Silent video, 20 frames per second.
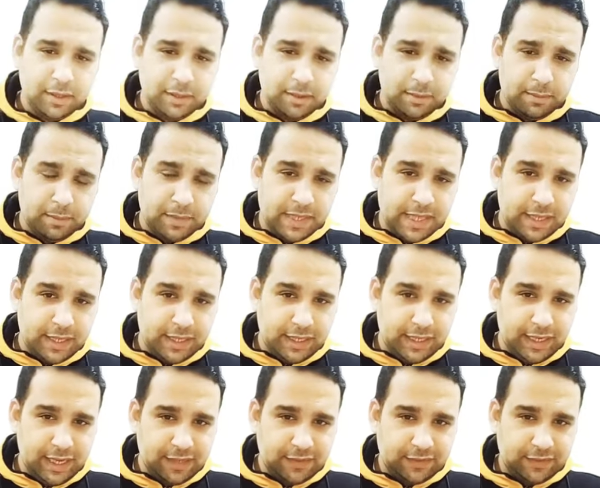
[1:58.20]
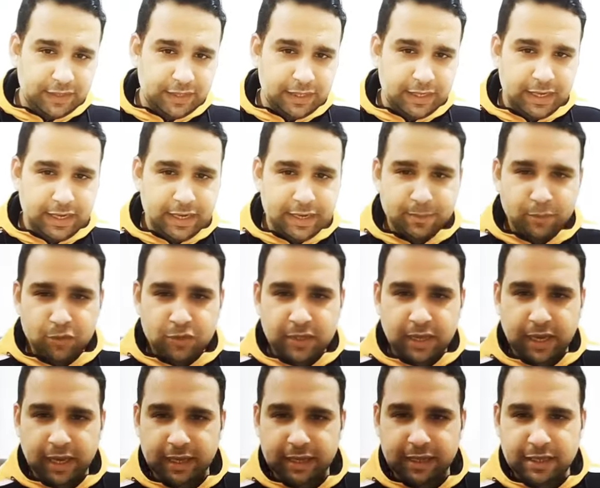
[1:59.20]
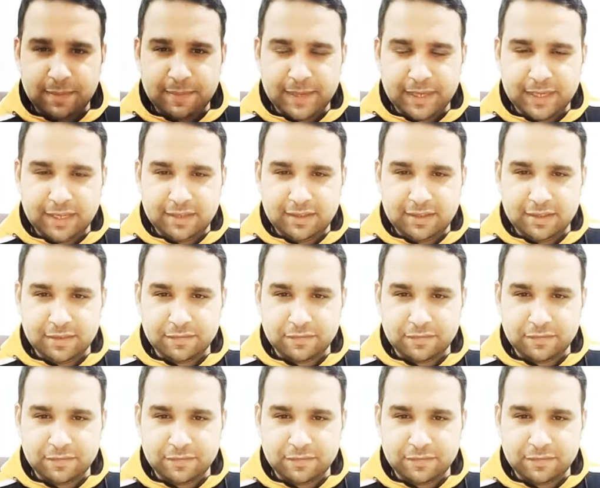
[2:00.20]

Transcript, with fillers: من الإناث اللي هي متحكمة جدا